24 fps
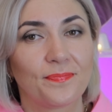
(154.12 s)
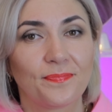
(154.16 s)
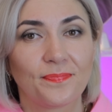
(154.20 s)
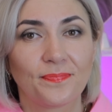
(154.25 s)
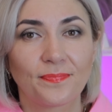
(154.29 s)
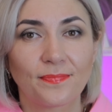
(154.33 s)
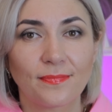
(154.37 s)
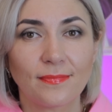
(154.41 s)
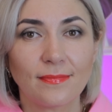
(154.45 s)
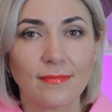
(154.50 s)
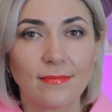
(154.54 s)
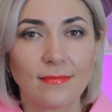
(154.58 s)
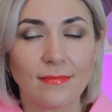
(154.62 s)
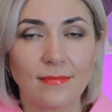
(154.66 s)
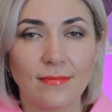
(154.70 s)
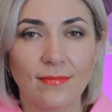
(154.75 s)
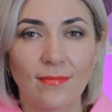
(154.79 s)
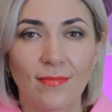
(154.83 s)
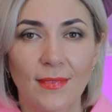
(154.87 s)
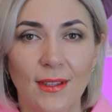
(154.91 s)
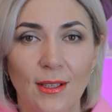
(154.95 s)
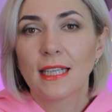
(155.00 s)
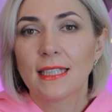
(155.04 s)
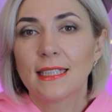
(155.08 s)

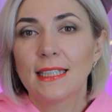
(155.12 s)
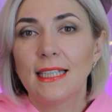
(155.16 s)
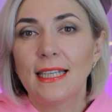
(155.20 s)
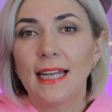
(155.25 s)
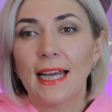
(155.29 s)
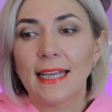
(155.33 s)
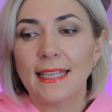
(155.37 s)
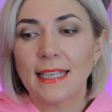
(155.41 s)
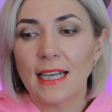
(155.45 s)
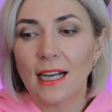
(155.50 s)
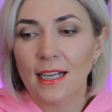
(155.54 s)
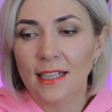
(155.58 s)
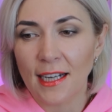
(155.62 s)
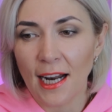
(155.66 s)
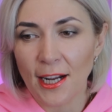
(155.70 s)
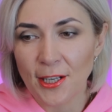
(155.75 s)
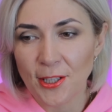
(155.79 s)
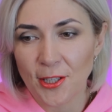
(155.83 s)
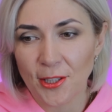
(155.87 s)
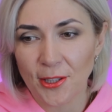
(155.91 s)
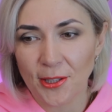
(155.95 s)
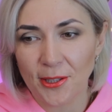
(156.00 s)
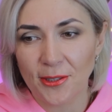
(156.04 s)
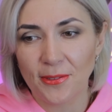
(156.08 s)
для
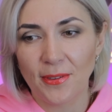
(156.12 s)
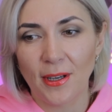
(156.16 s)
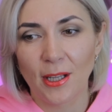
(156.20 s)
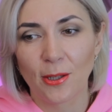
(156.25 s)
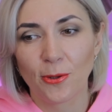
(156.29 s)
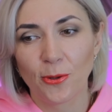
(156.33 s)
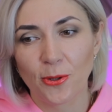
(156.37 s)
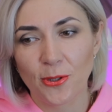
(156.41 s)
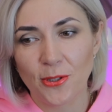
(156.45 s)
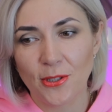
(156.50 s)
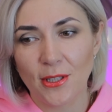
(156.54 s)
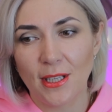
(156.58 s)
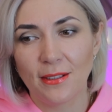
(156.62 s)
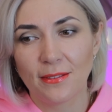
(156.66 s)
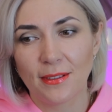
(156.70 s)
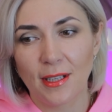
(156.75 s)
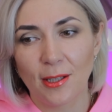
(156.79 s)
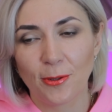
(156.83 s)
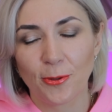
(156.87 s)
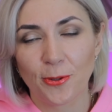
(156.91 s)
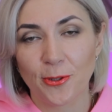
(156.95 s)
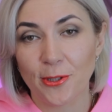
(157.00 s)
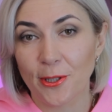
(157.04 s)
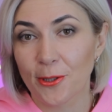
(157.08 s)
неокрашенных волос или волос,